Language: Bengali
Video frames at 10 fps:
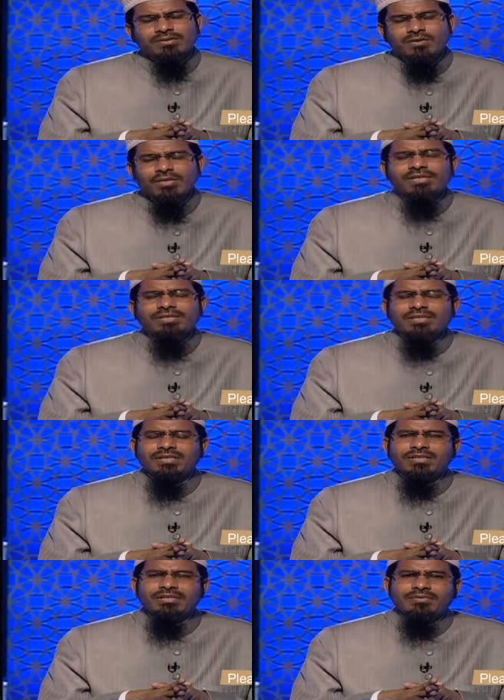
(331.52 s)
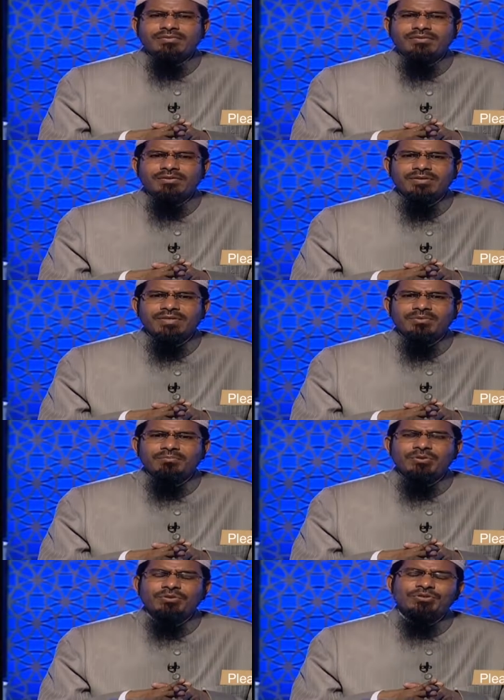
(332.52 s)
ঘরেই তিনি
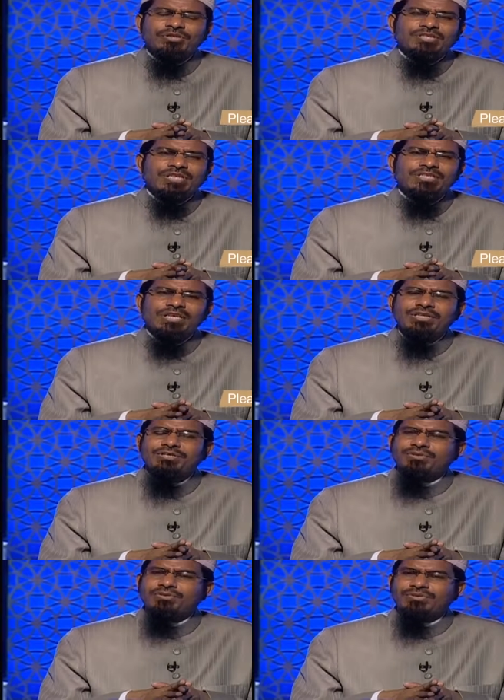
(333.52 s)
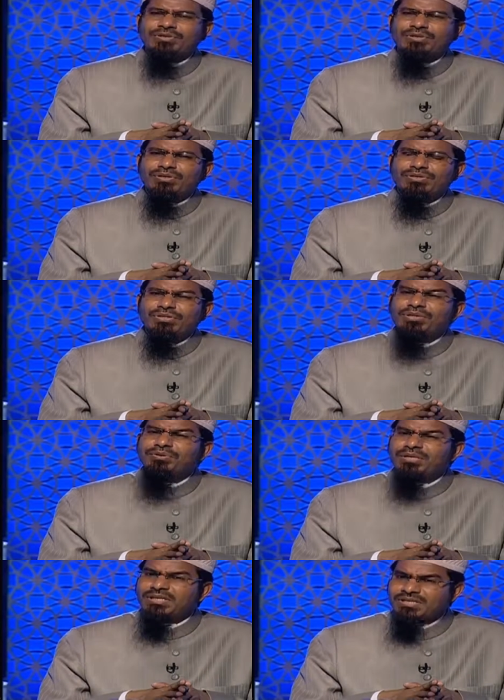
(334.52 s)
মৃত্যুসজ্জায় শায়িত যেন অস্থির
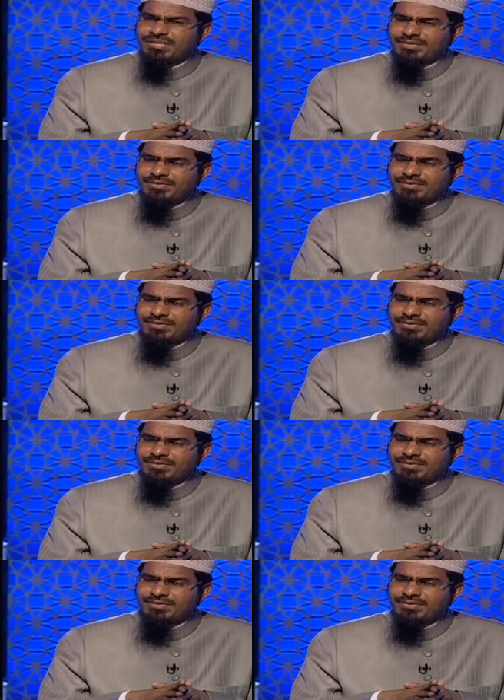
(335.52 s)
হয়ে গেছেন